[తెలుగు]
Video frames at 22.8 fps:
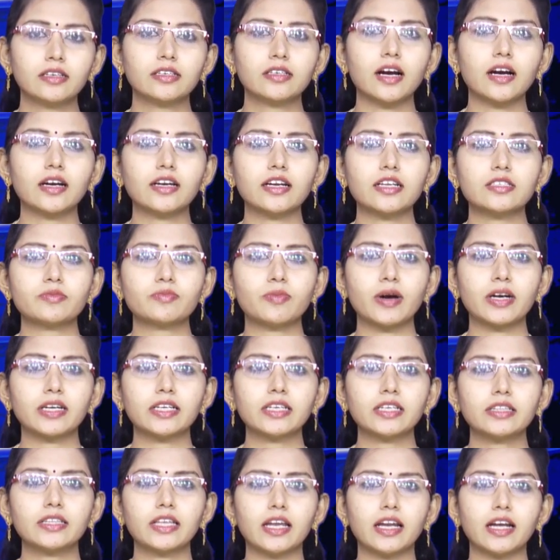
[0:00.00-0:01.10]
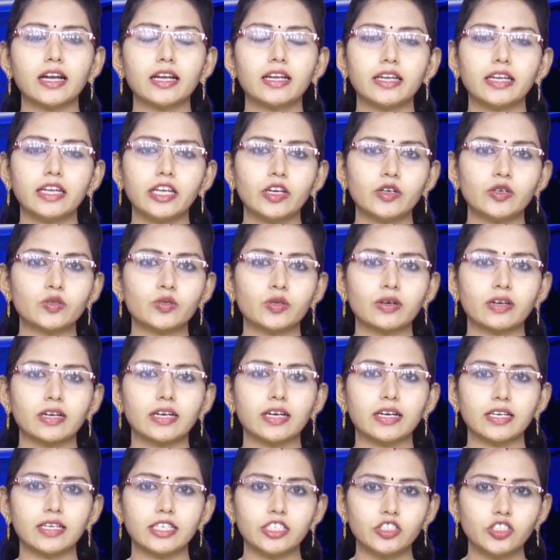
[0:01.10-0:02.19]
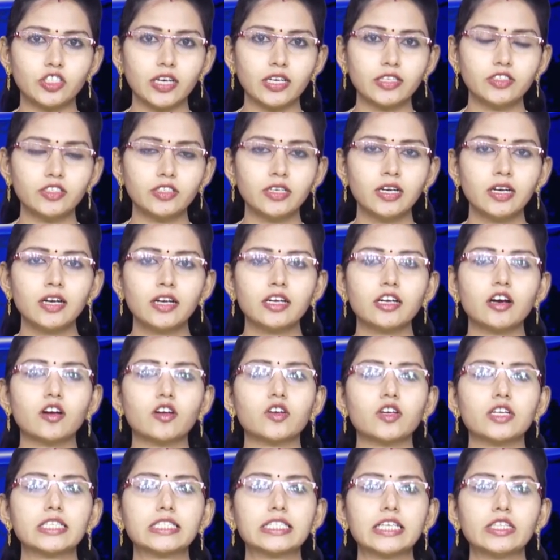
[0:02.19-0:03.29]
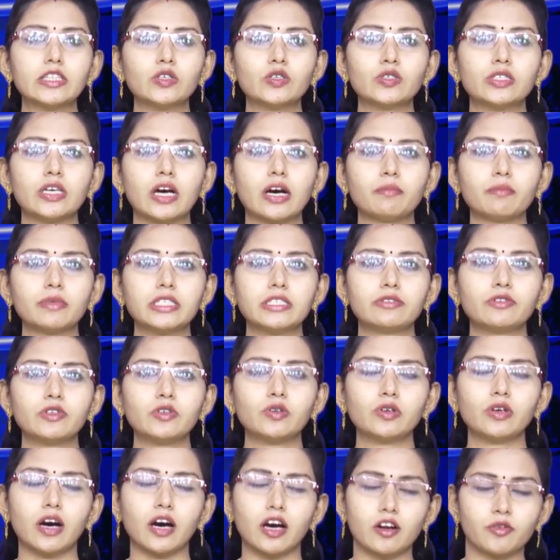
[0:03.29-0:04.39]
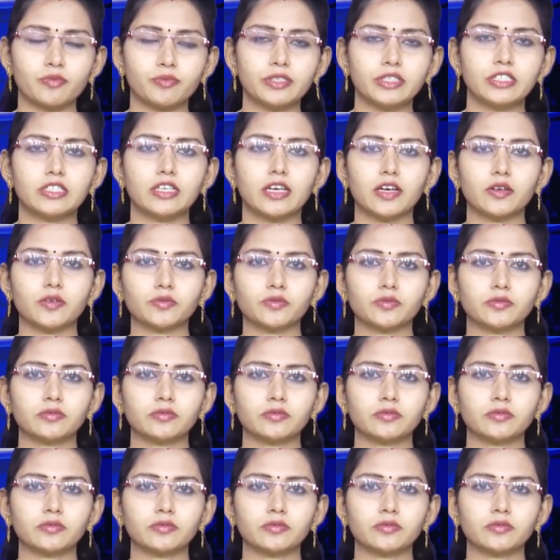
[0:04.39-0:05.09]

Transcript: కాంగ్రెస్ పార్టీ తెనాలి నియోజకవర్గ ఇన్ఛార్జ్ డాక్టర్ చందు సాంబశివుడు ఆరోపించారు